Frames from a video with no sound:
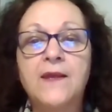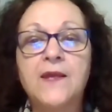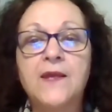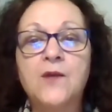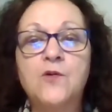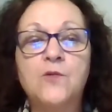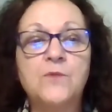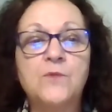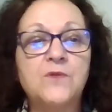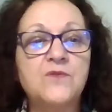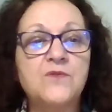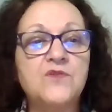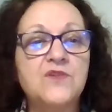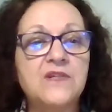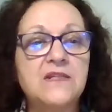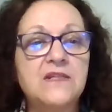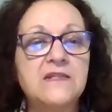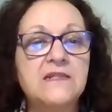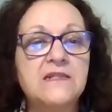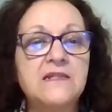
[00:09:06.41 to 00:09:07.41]
E como eu
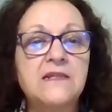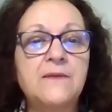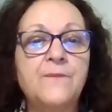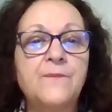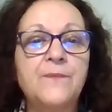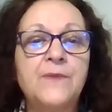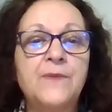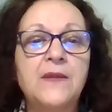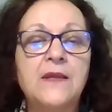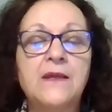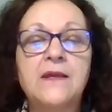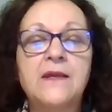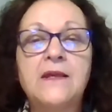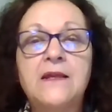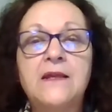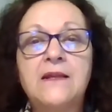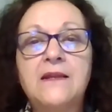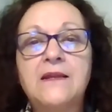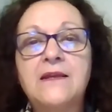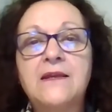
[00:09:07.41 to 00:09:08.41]
disse,
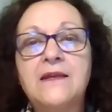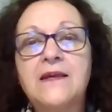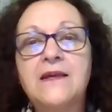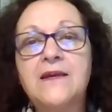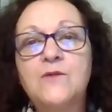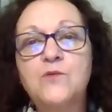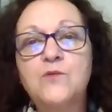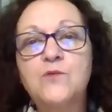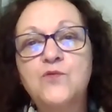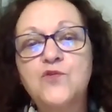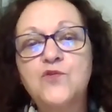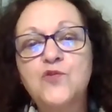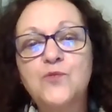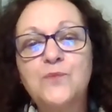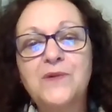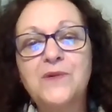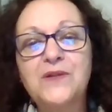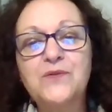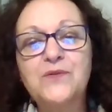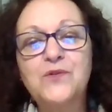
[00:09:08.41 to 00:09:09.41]
ele é útil
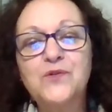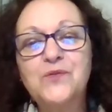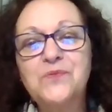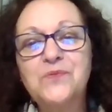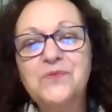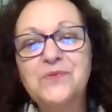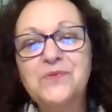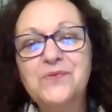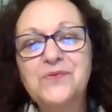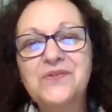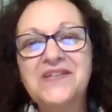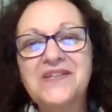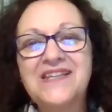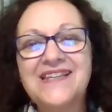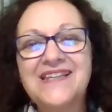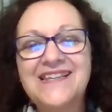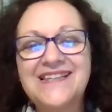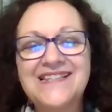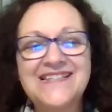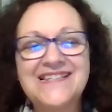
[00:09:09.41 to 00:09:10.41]
para todo mundo
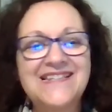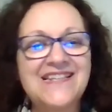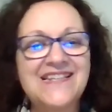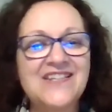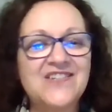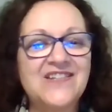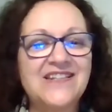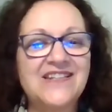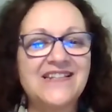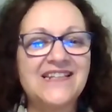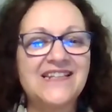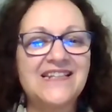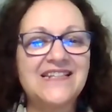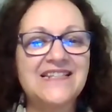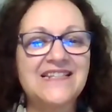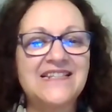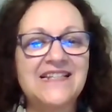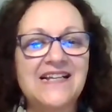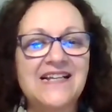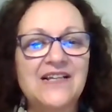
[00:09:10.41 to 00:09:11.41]
que esteja
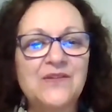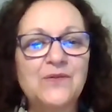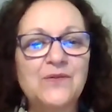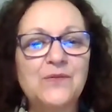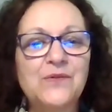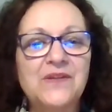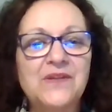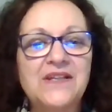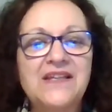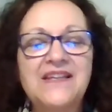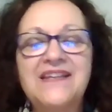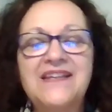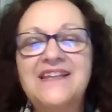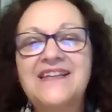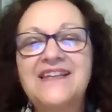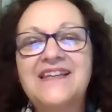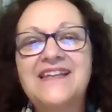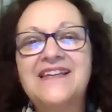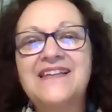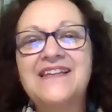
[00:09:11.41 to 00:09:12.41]
interessado
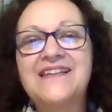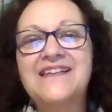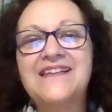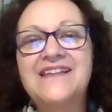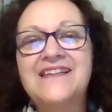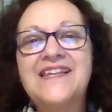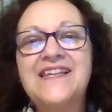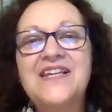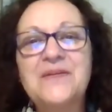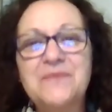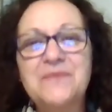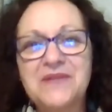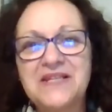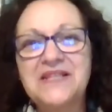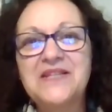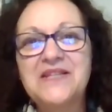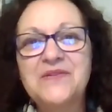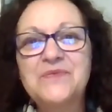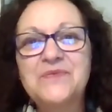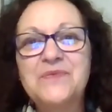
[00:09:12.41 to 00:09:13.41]
em, é, em
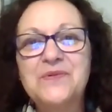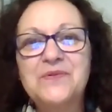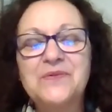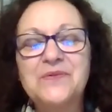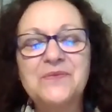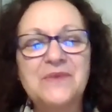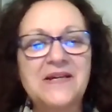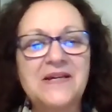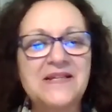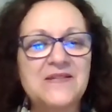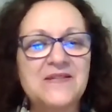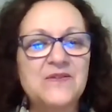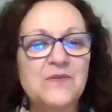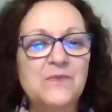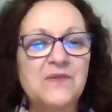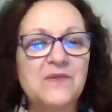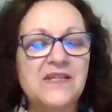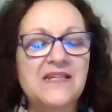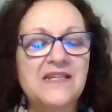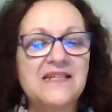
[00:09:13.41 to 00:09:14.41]
aprender um pouco mais
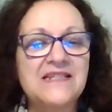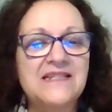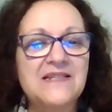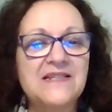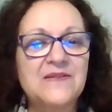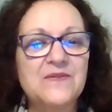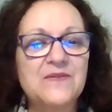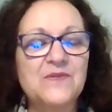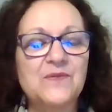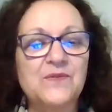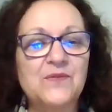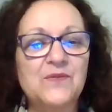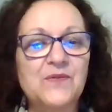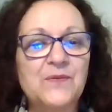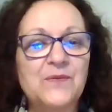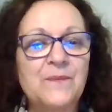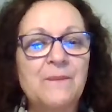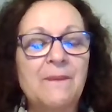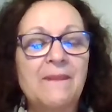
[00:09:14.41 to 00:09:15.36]
sobre esse assunto.